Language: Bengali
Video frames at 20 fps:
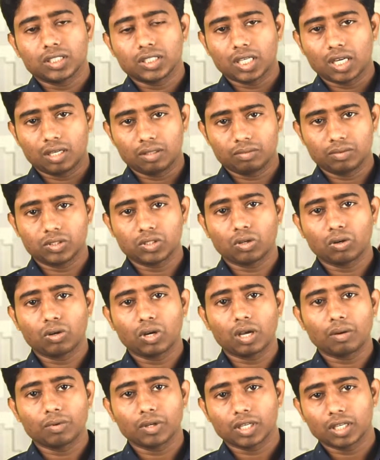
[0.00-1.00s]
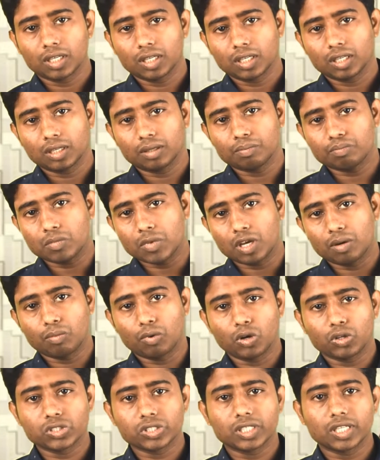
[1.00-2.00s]
স্যার তখন আমাকে
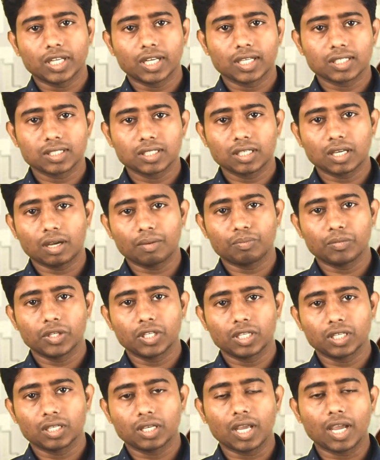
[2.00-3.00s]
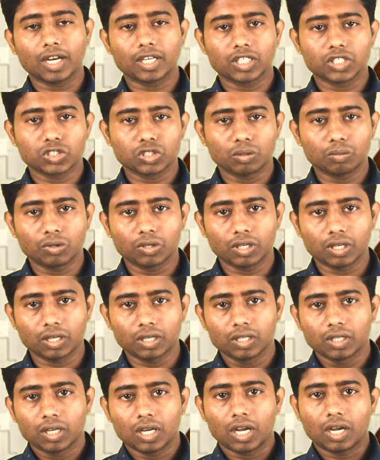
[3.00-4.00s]
বলো যে ঠিক আছে আপনি একটা সময়
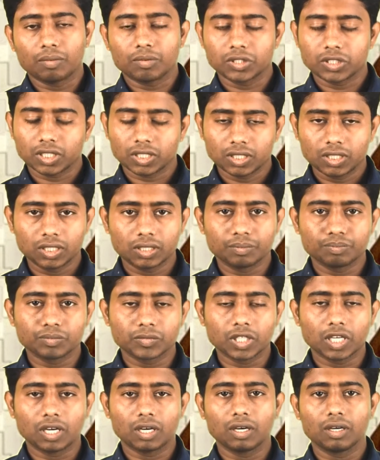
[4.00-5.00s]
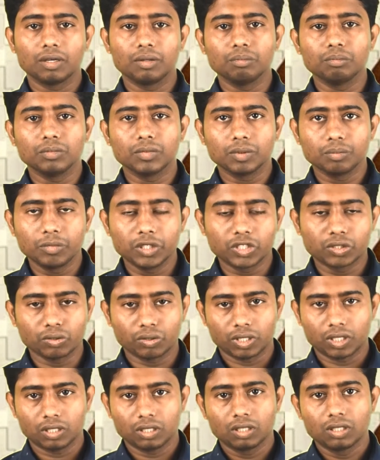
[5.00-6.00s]
আমার সাথে মিট
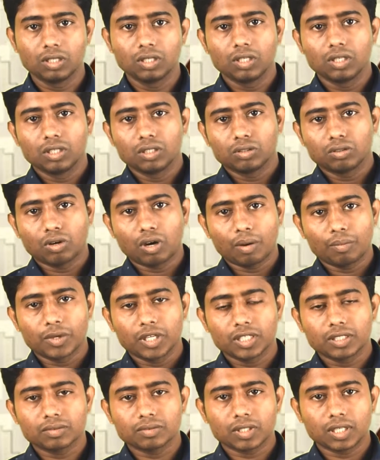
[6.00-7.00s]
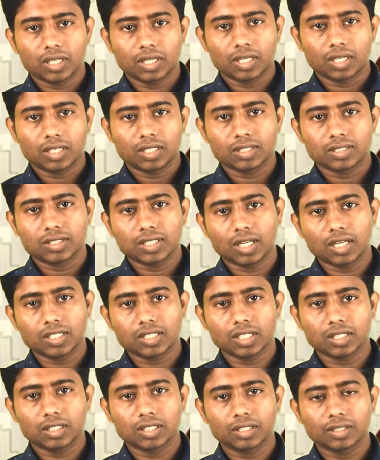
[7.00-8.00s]
করেন তো আমি
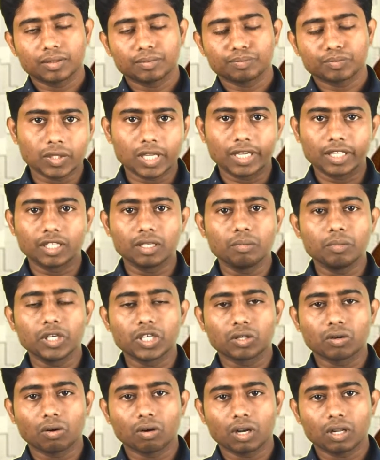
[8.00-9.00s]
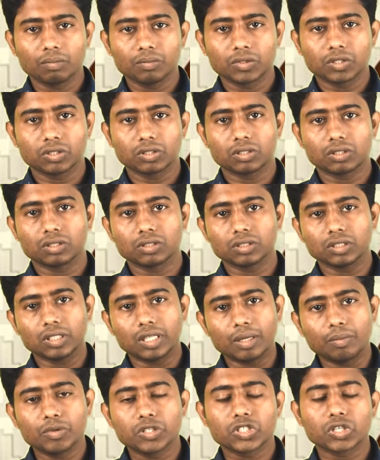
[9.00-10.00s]
স্যারের সাথে একদিন মিট করলাম তো
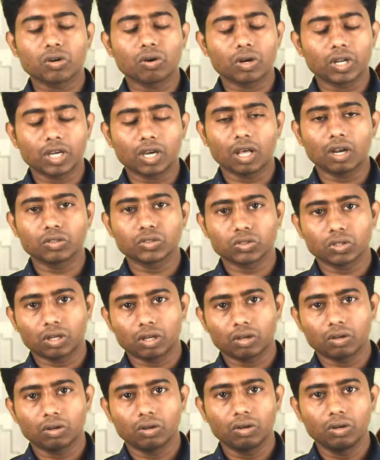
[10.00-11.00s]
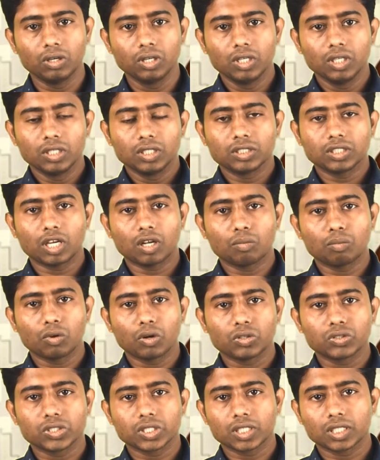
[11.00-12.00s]
এ বিষয়ে অনেক আলোচনা হলো স্যার
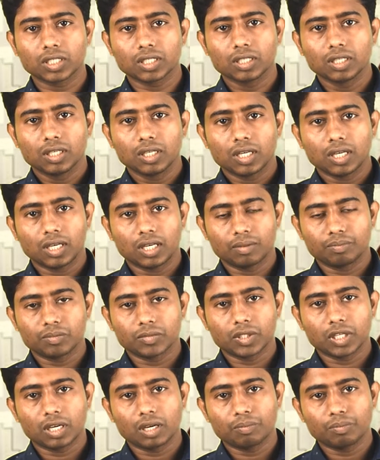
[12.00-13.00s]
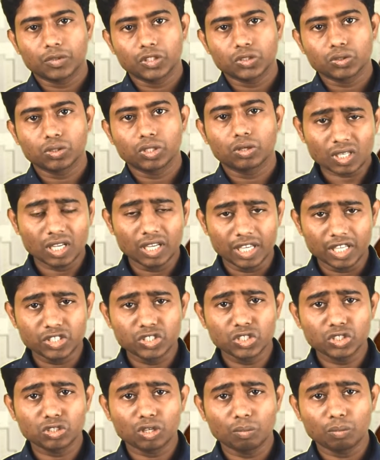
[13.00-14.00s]
বলো যে হ্যাঁ আপনি যদি
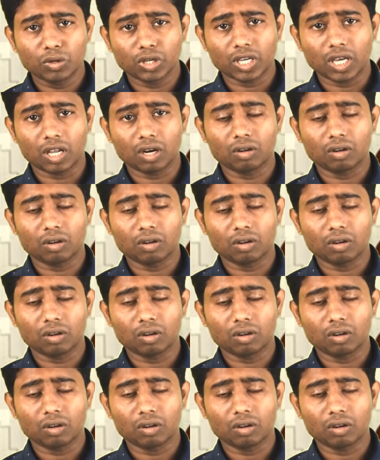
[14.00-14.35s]
এসিও সম্পর্কে